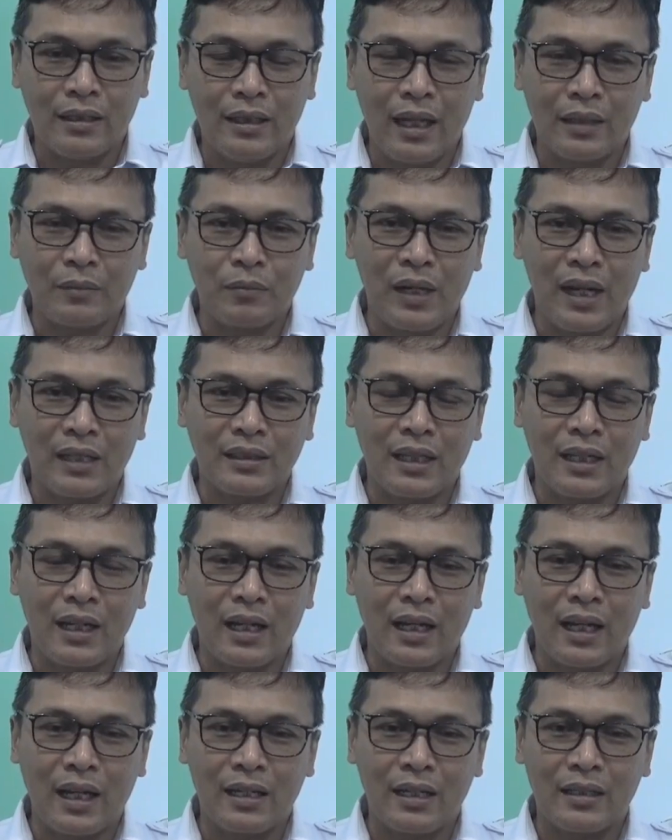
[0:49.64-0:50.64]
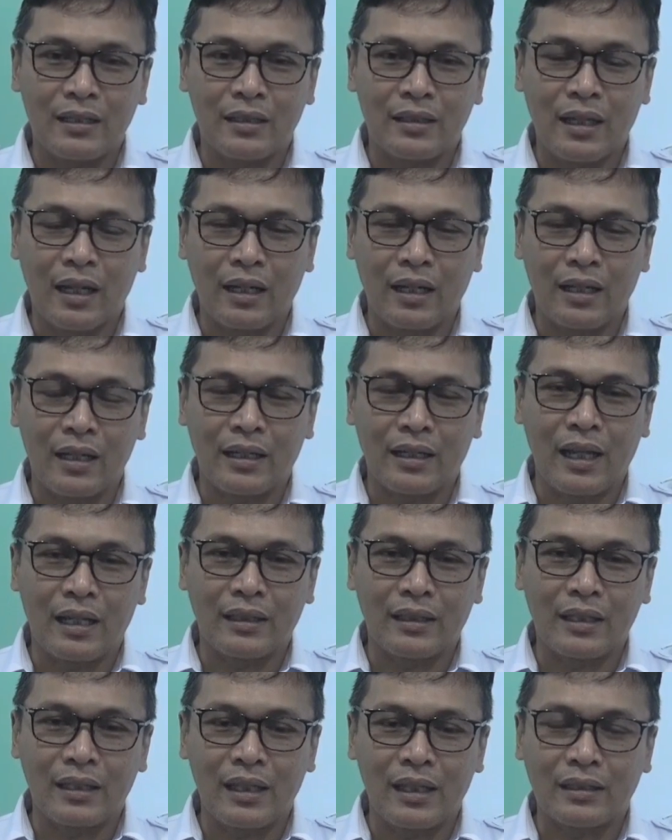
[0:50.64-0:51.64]
giat melaksanakan
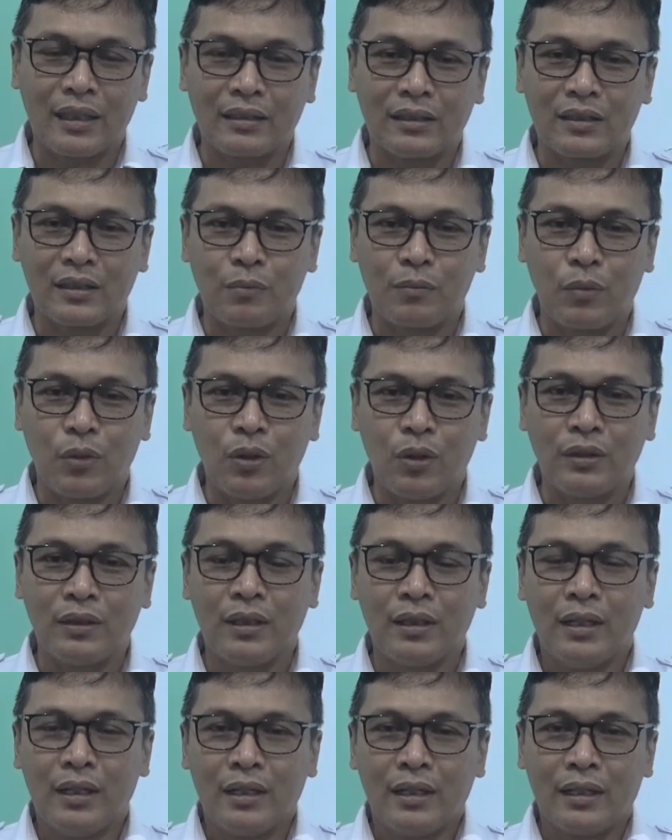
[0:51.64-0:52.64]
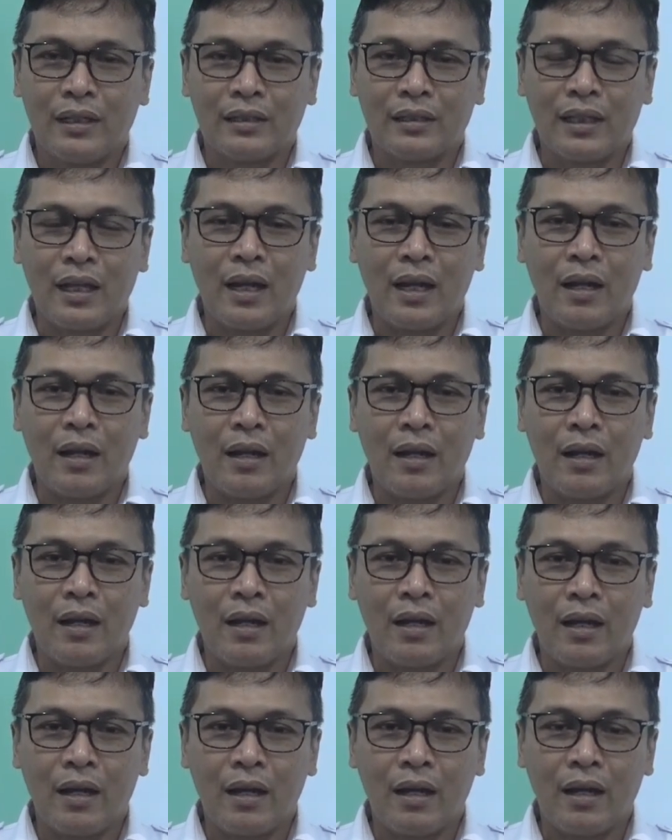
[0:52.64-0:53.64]
kegiatan-kegiatan tersebut, kita
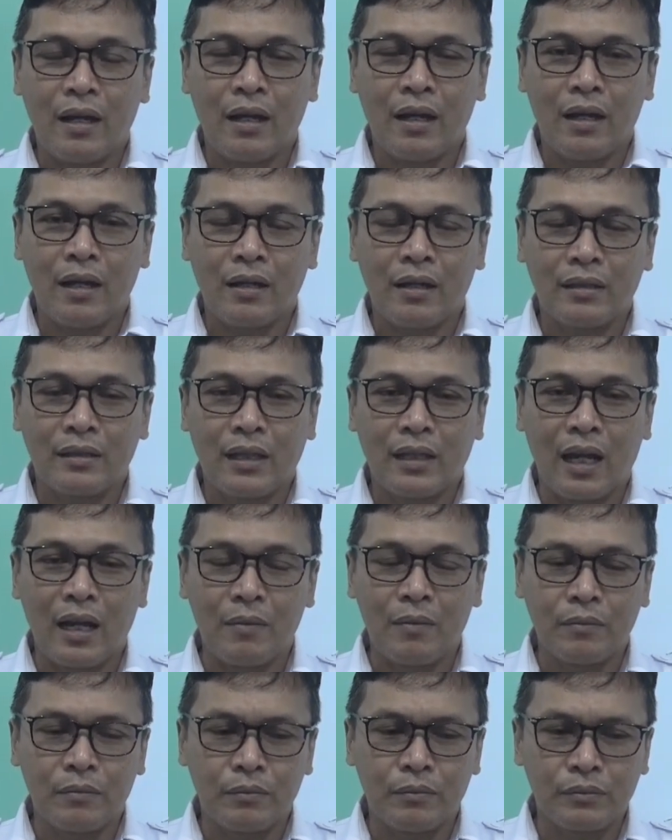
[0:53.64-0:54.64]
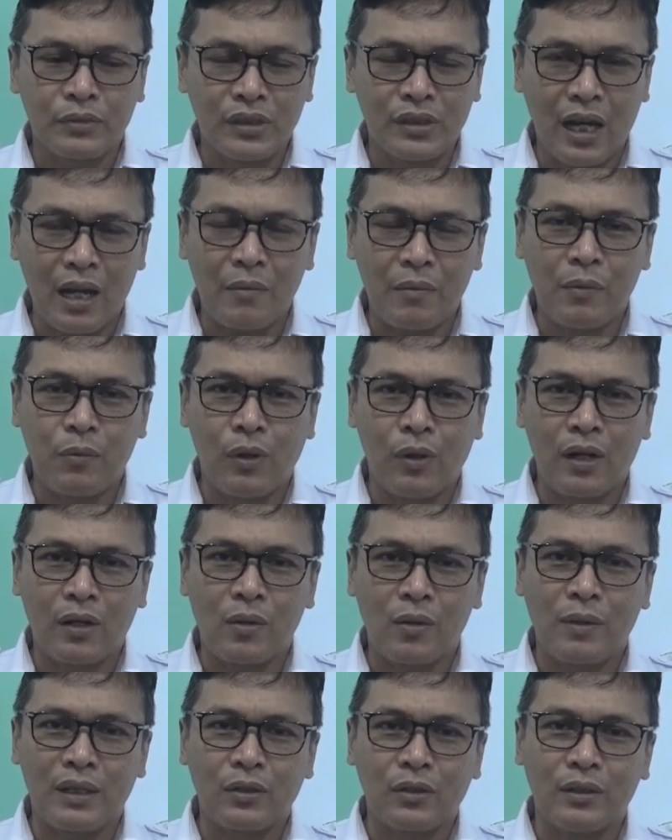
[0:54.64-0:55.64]
dalam selama bulan
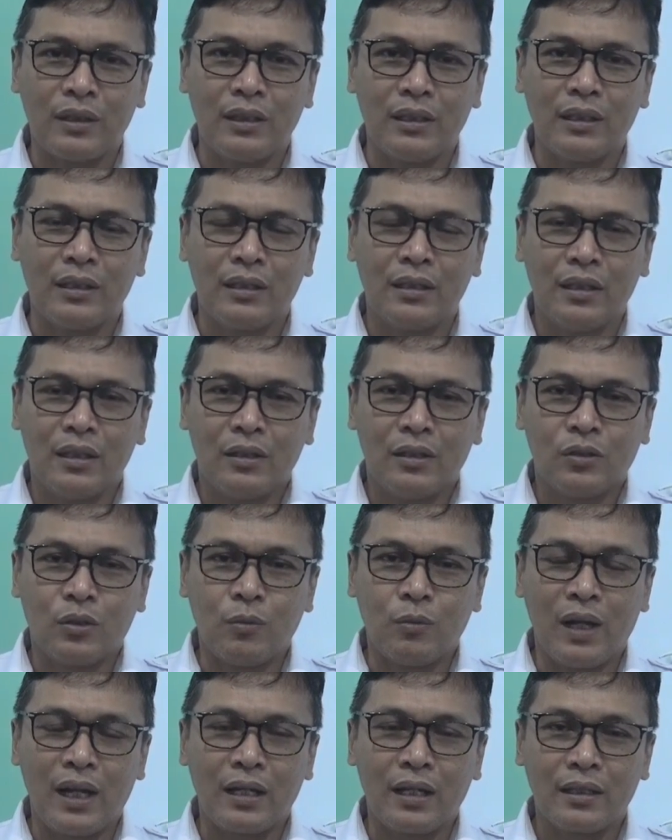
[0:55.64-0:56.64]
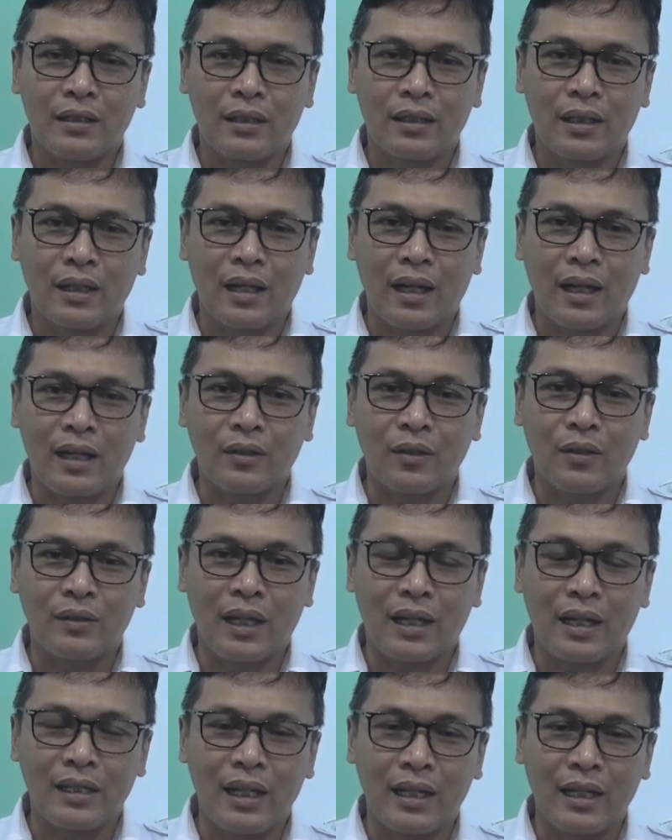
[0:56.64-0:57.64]
Ramadan ini jumlah kantong
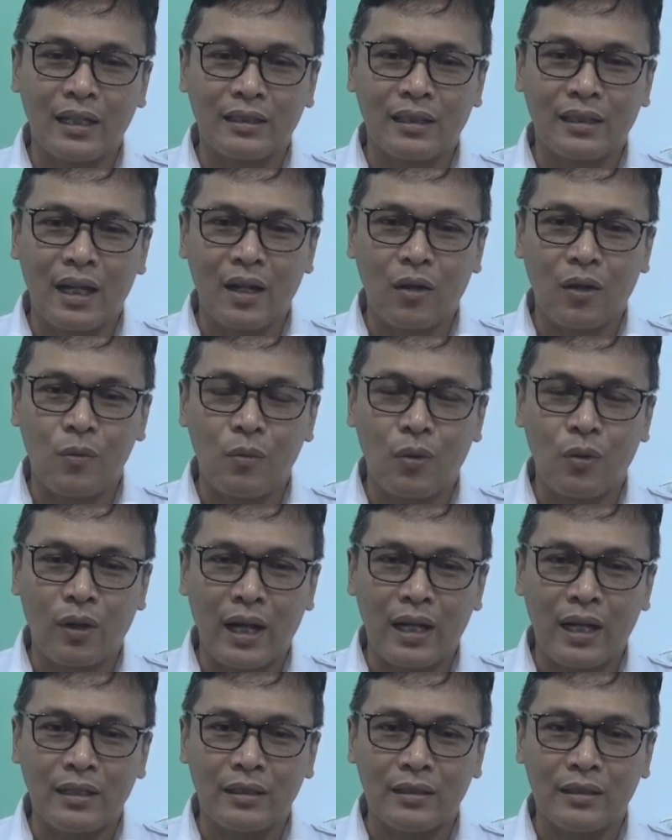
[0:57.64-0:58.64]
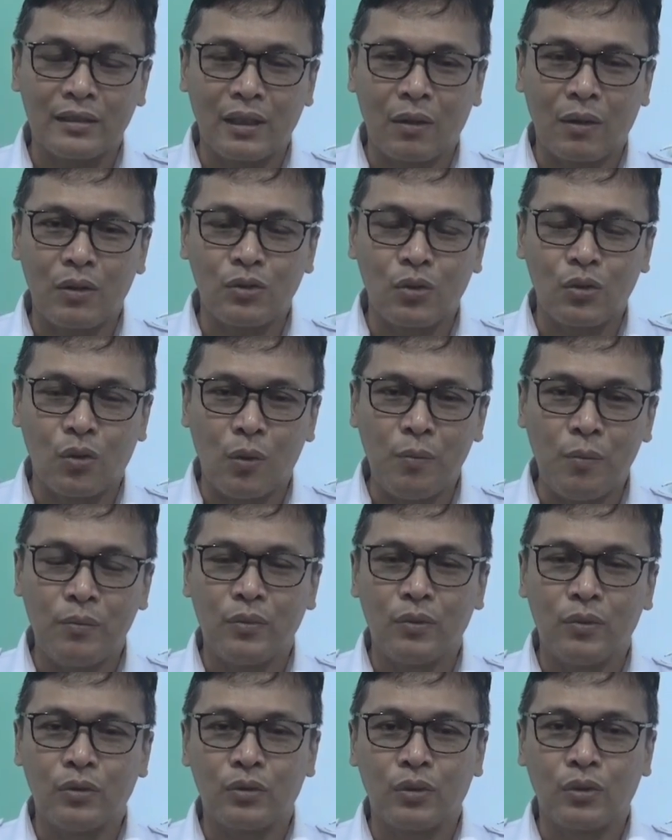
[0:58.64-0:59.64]
darah yang kita kumpulkan insya Allah
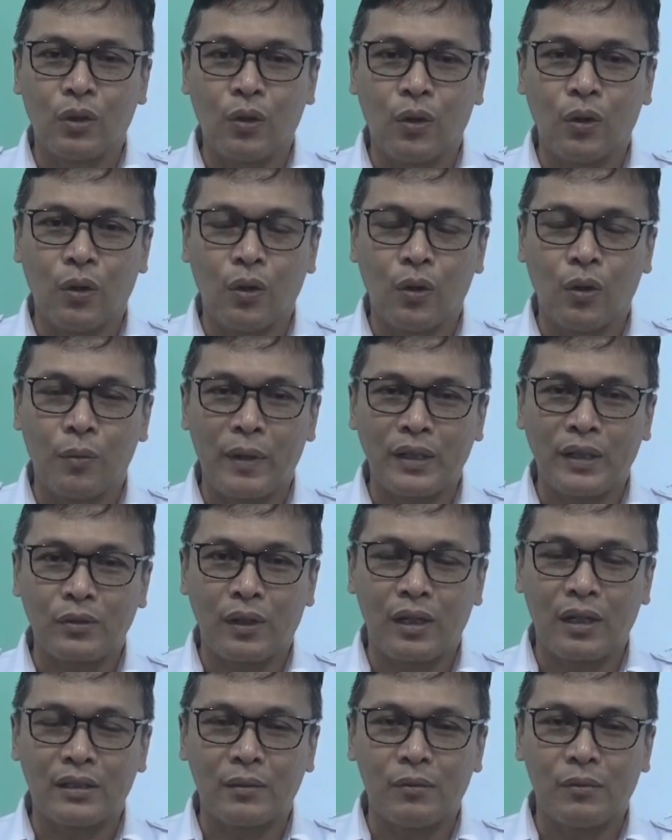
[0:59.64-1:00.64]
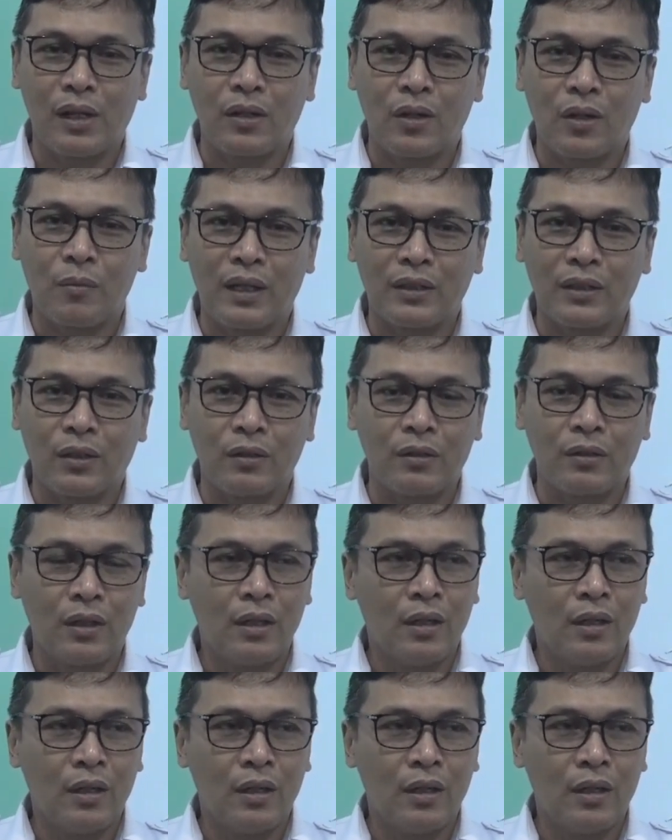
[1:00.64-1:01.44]
cukup untuk pasukan di bulan Ramadan